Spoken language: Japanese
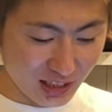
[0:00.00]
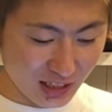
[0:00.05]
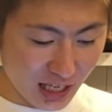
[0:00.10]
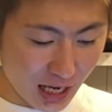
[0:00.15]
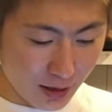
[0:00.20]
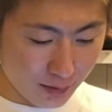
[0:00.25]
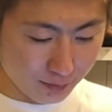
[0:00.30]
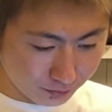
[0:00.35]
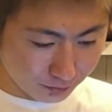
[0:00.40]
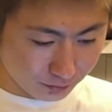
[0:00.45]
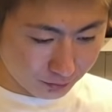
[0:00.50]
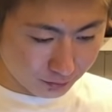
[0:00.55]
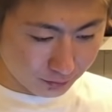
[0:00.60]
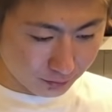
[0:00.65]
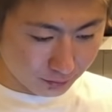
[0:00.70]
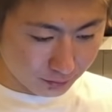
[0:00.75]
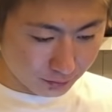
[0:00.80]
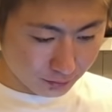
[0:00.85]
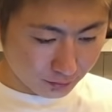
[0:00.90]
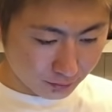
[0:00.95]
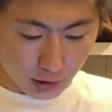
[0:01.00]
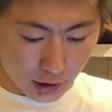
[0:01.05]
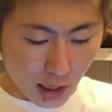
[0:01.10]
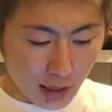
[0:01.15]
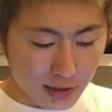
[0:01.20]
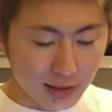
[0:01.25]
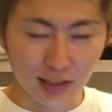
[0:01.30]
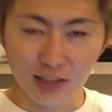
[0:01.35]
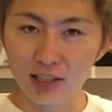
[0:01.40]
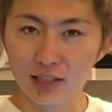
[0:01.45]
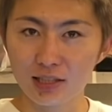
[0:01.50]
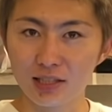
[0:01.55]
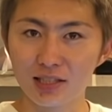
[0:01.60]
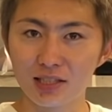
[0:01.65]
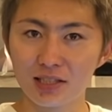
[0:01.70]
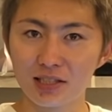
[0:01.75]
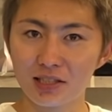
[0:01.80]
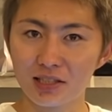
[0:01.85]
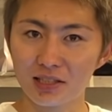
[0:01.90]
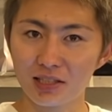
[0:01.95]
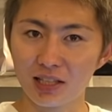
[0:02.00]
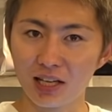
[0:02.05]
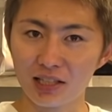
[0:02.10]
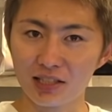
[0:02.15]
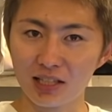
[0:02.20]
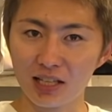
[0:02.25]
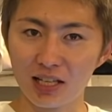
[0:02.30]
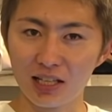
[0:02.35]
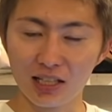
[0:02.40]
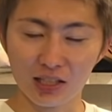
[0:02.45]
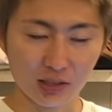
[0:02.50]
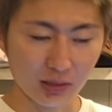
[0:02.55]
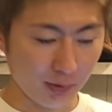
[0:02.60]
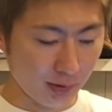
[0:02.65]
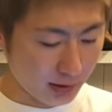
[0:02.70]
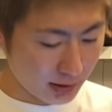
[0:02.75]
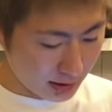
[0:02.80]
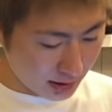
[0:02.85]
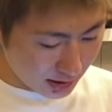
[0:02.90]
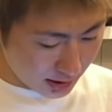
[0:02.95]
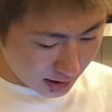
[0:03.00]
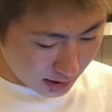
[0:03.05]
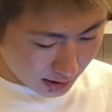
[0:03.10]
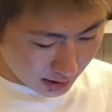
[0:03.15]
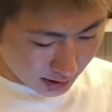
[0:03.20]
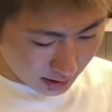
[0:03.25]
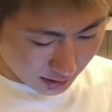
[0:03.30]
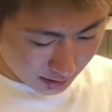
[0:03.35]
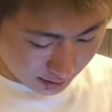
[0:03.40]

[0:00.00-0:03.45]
いて、はい、大佐ですはいさんありがとうございます、